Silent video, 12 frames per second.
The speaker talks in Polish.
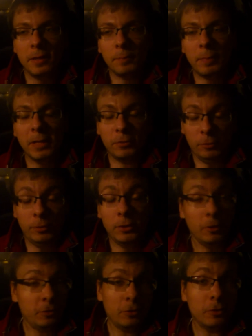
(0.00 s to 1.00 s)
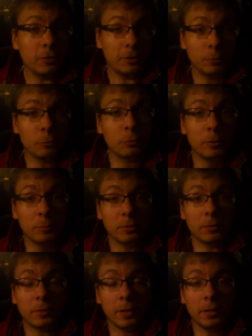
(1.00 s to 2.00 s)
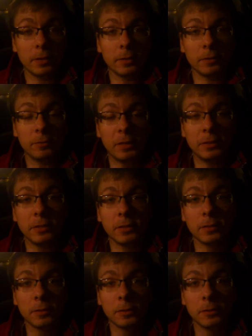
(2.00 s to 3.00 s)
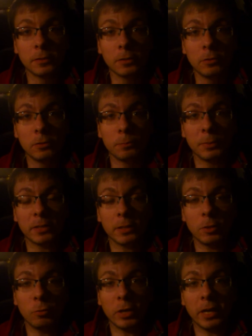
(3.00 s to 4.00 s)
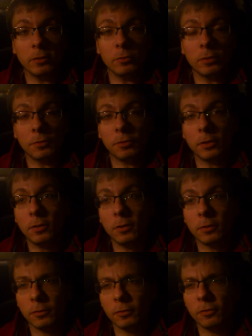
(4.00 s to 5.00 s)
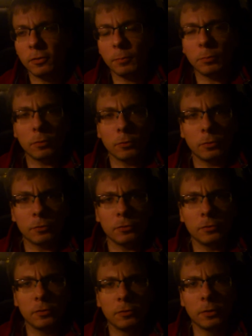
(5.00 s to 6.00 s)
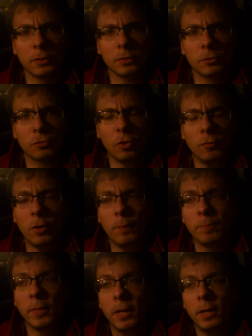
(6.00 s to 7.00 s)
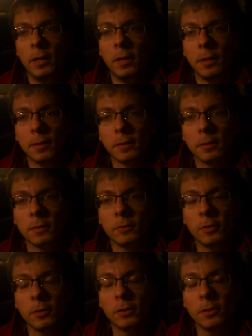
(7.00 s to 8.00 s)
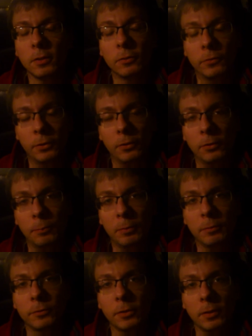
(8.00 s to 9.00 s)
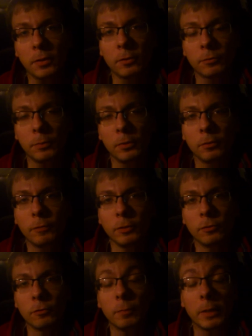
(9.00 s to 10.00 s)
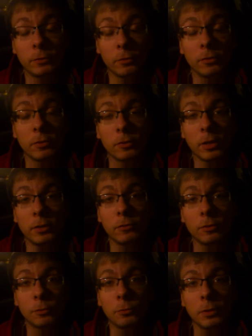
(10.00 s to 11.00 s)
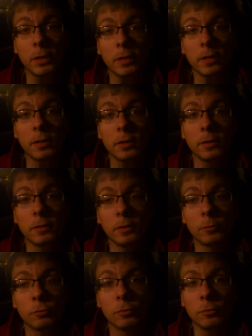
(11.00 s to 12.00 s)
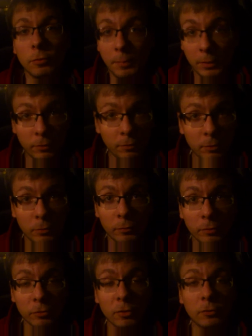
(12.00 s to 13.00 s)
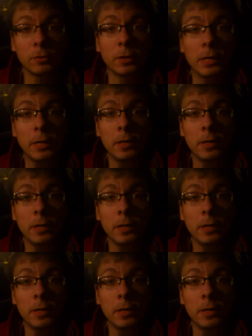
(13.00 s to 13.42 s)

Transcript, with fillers: Bardzo wiele rzeczy się nauczyłem przez te dwa dni te, tego pięknego weekendu naszego, chociaż dzisiaj było dosyć e, deszczowo. E, dzięki nieocenionej pomocy jednego z moich widzów bardzo Ci jeszcze raz dziękuję. E, nauczyłem się bardzo wielu nowych rzeczy.